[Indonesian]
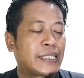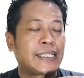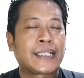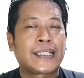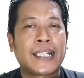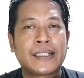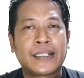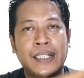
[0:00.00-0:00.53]

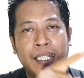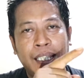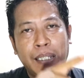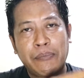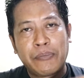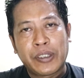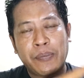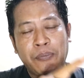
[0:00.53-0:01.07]
tercatat
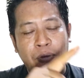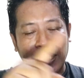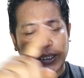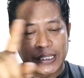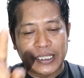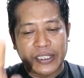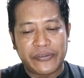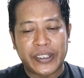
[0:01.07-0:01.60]
dalam sebuah
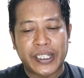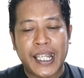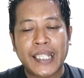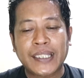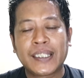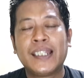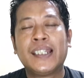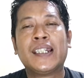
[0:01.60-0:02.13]

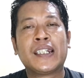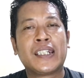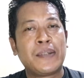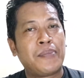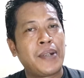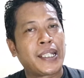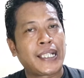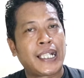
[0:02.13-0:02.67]
sertifikat
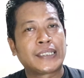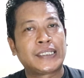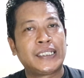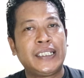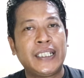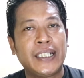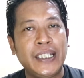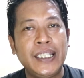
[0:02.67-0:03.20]
di belakang
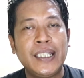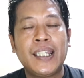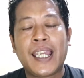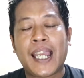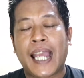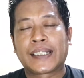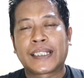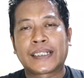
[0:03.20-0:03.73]
sendiri
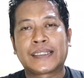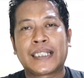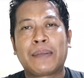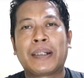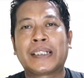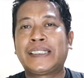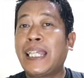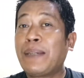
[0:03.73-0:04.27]
atas
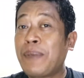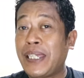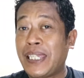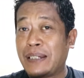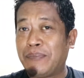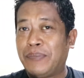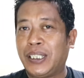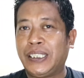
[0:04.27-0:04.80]
nama siapa
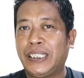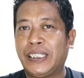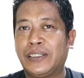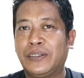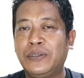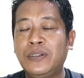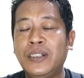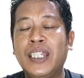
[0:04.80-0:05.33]
yang
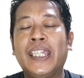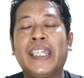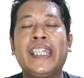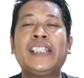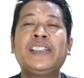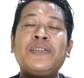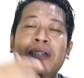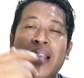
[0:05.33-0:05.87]
beli itu
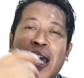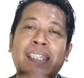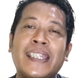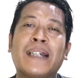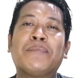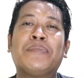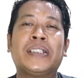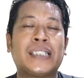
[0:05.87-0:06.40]
itulah
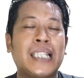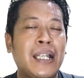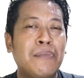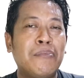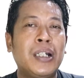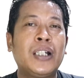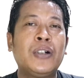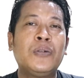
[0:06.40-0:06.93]
yang
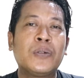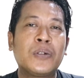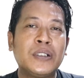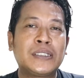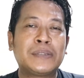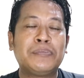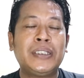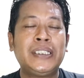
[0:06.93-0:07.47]
bisa
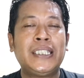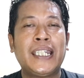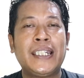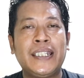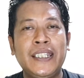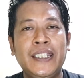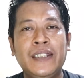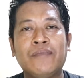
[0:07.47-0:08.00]
mengurus
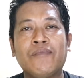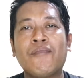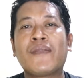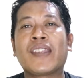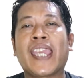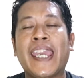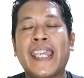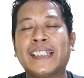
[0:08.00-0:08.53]
menjadi
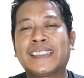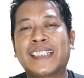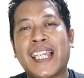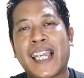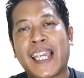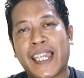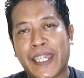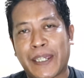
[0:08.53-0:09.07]

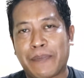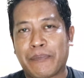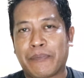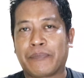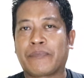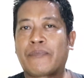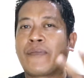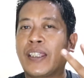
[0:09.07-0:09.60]
SHM
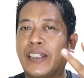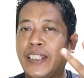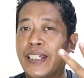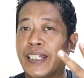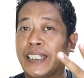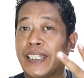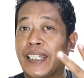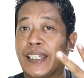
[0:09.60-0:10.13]

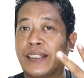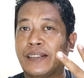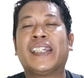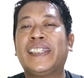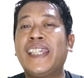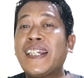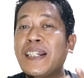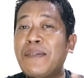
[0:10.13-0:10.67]
yang ketiga
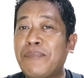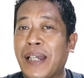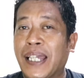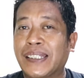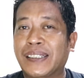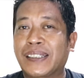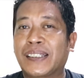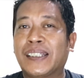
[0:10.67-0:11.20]
yang
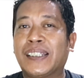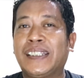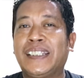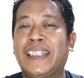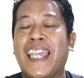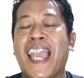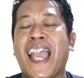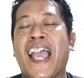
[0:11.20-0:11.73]
keempat
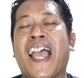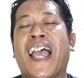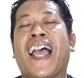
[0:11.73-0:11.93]
ya